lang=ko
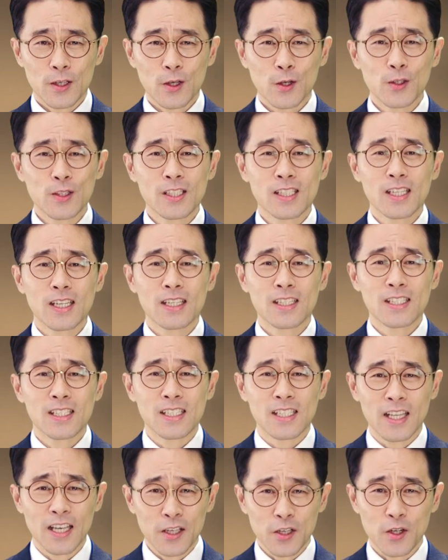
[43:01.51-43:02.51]
현재
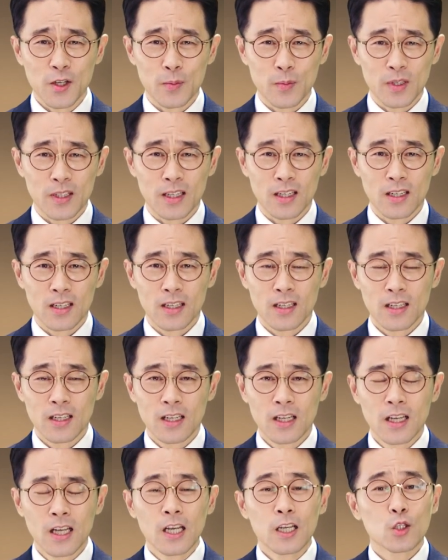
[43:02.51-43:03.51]
진행형입니다.
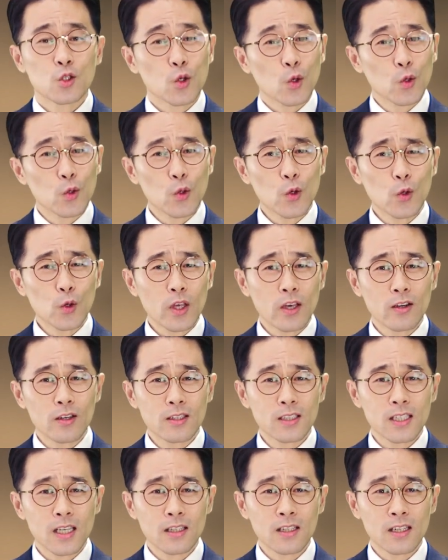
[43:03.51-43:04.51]

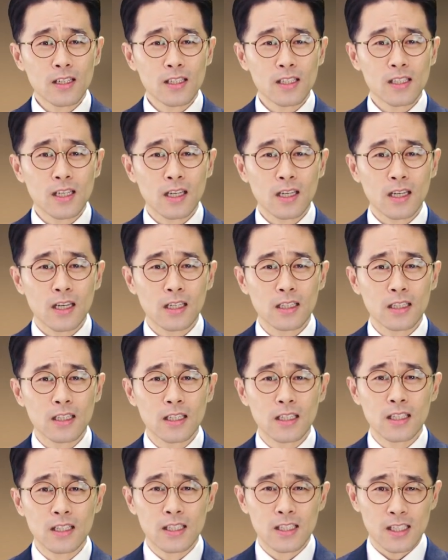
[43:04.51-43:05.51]
종교개혁자들이 시작한
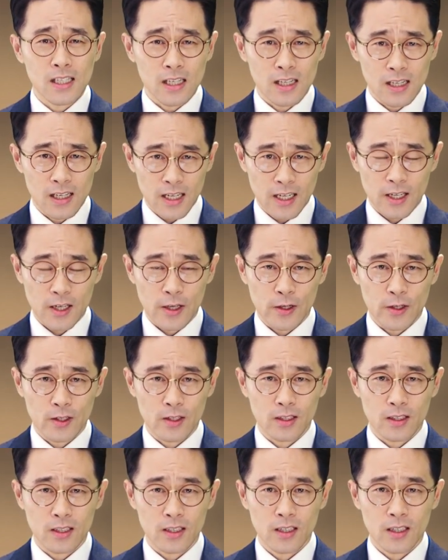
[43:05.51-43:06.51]
이 진리의
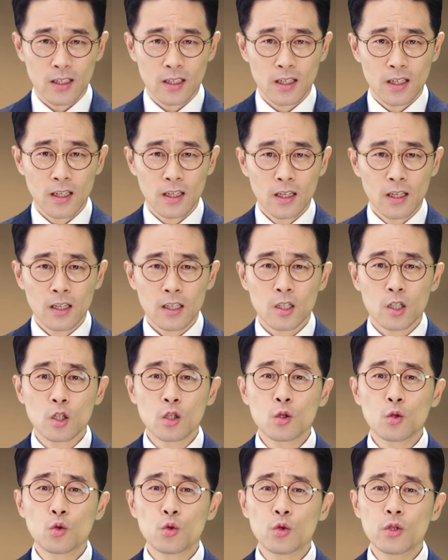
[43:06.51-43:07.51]
개혁은
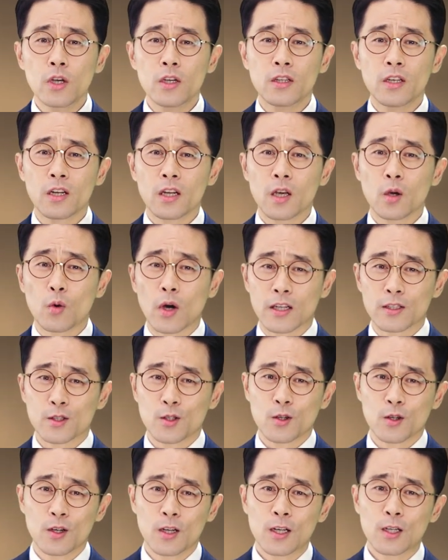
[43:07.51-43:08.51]
그 후예들에게
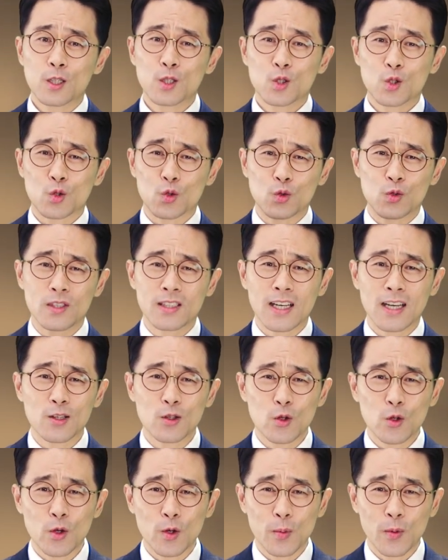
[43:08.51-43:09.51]
와서
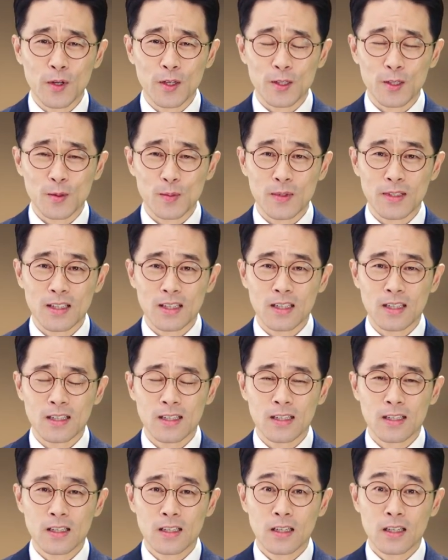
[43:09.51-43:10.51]
중단되어 버렸습니다.
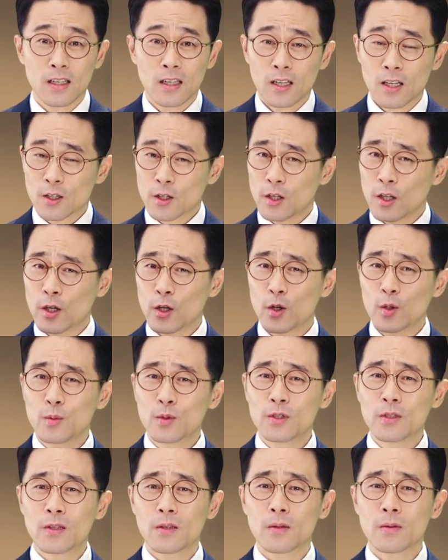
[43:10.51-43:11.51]
그러나
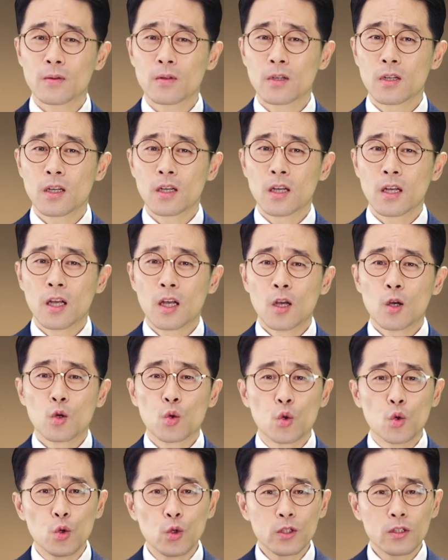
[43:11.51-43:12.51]
여러분,
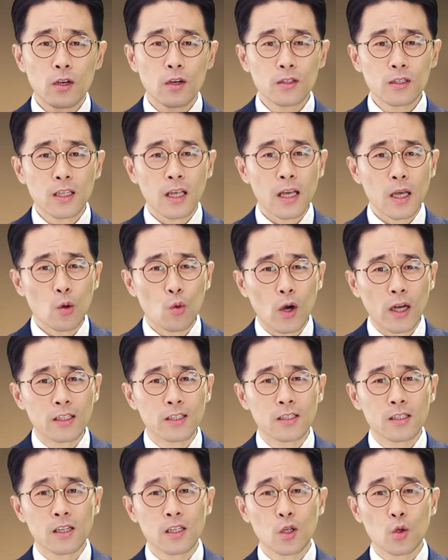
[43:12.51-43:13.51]
루터 때에
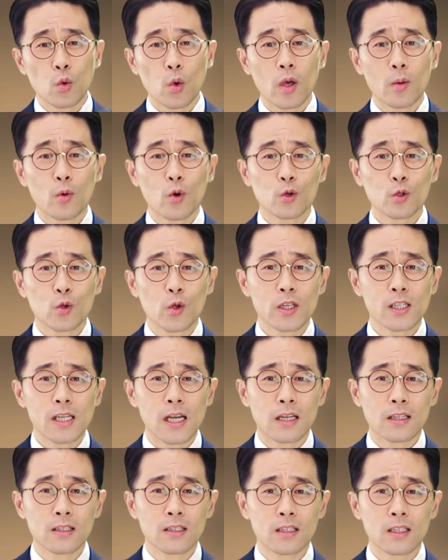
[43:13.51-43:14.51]
완전히
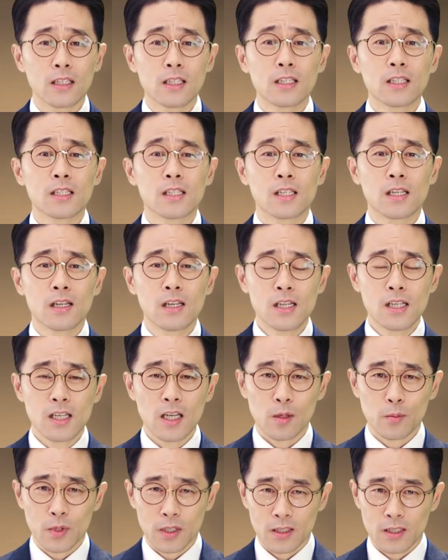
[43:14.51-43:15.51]
회복되지 않은 이
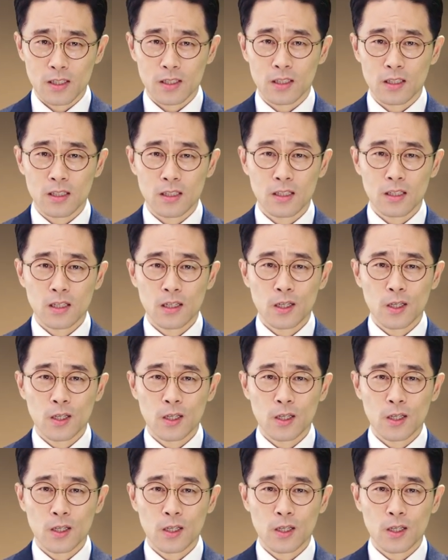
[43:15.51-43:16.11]
진리의 빛은